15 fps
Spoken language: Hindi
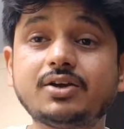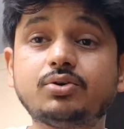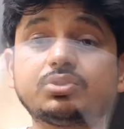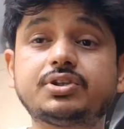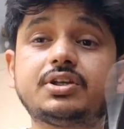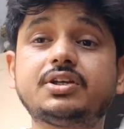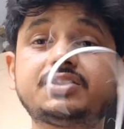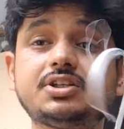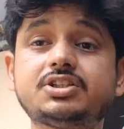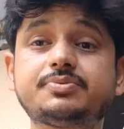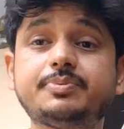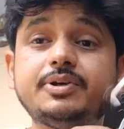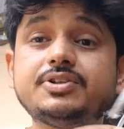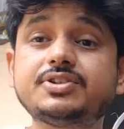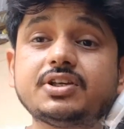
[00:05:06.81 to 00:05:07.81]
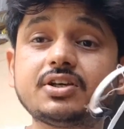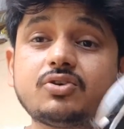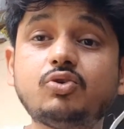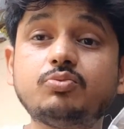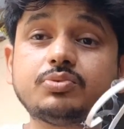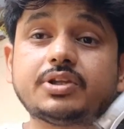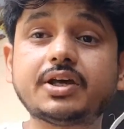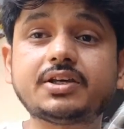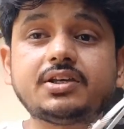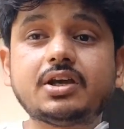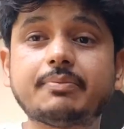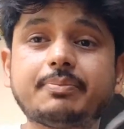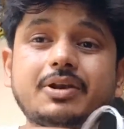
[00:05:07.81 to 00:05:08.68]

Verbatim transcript: हाई होते हैं ना इतनी स्पीड से घूमता है कि